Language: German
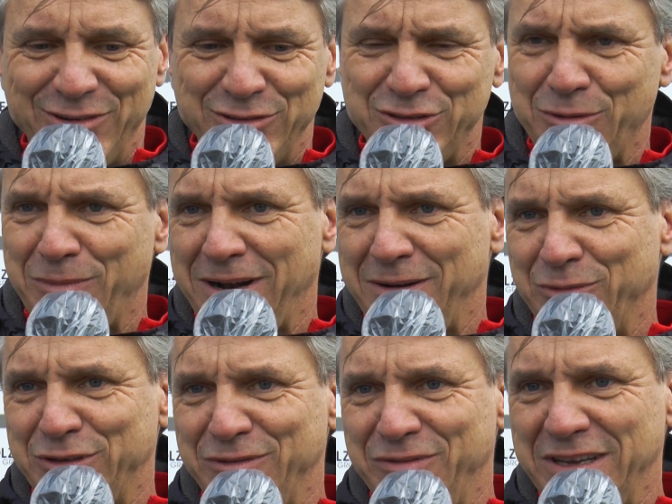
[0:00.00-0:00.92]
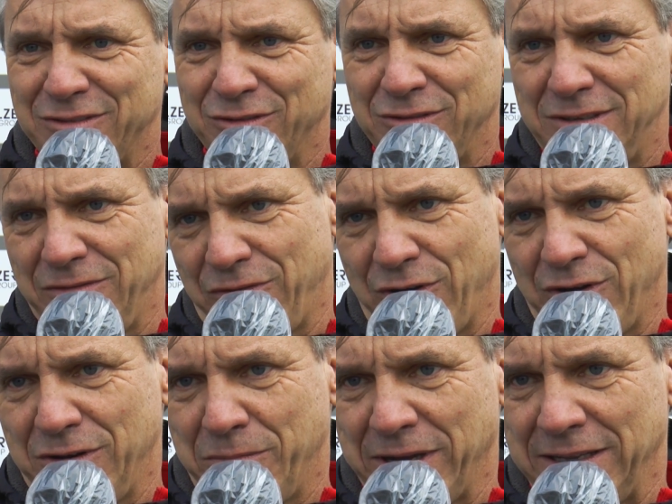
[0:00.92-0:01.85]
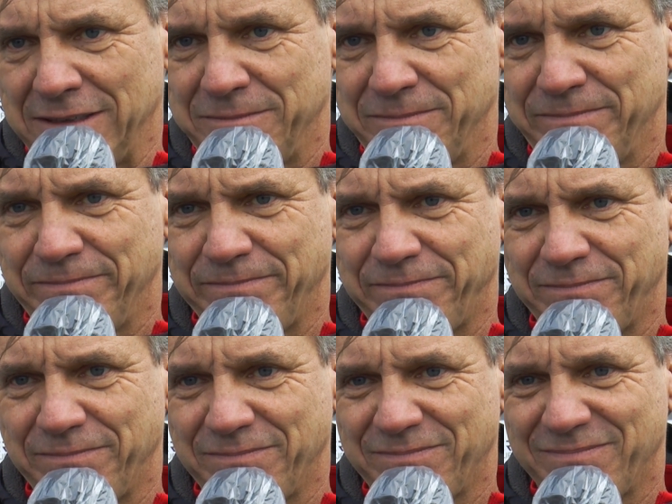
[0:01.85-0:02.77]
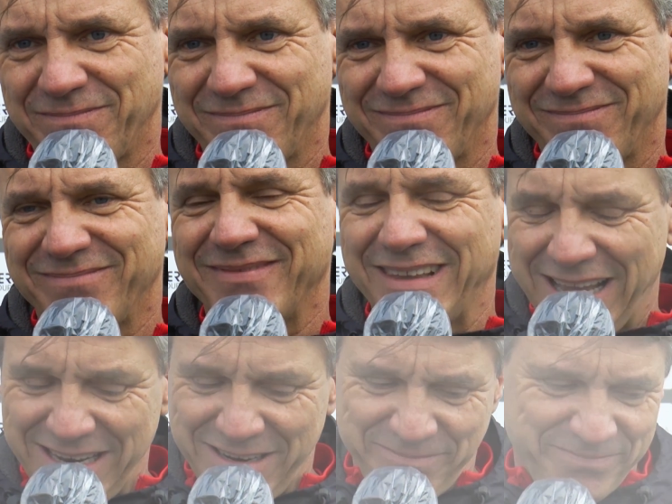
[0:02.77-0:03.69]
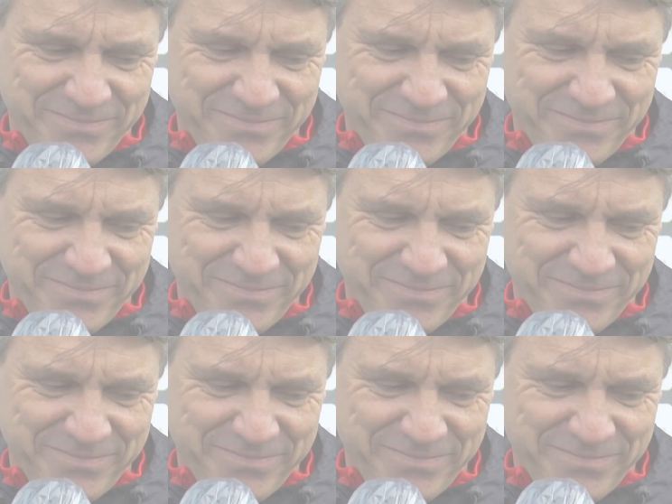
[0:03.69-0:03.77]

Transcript: uns nochmal motiviert und die Freude bringt. Danke, Horst. Gerne.